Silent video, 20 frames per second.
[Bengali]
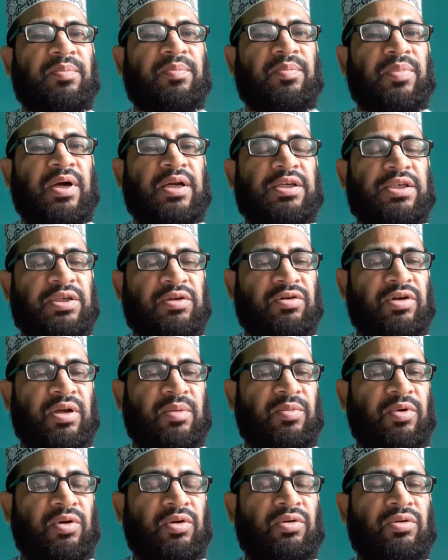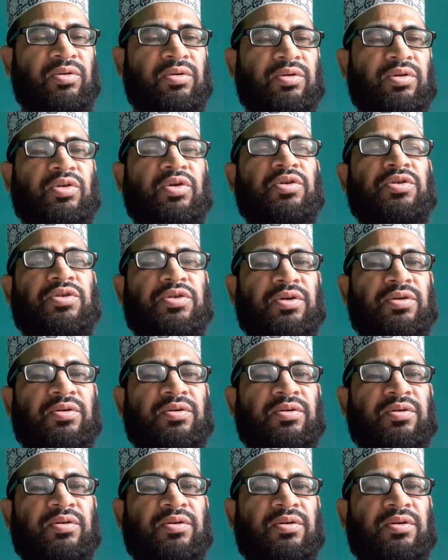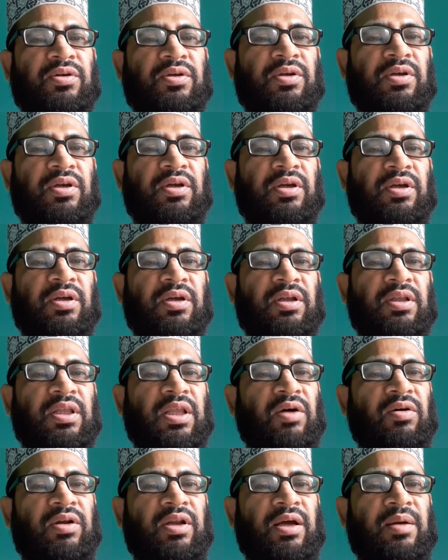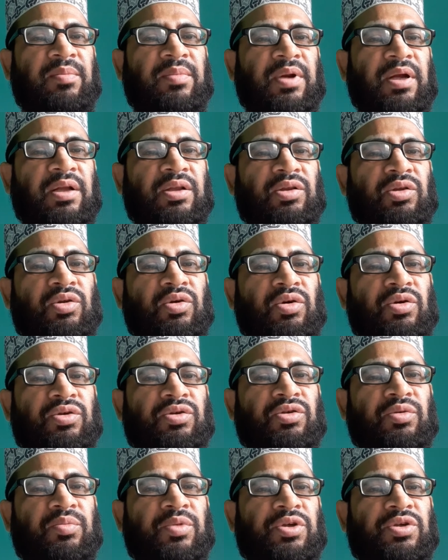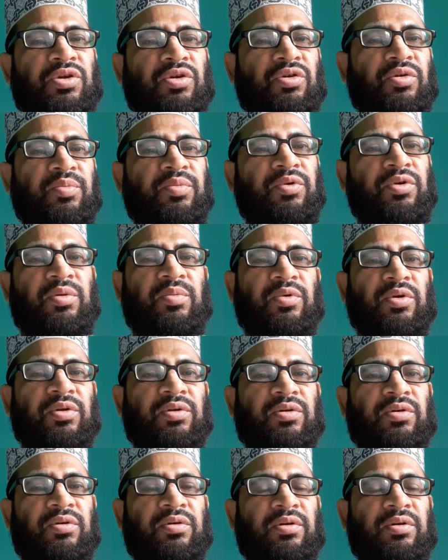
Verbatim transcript: পাঠ শিরোনাম হলো ধৈর্য তাহলে আমরা ধৈর্য বিষয়ের উপরই মূলত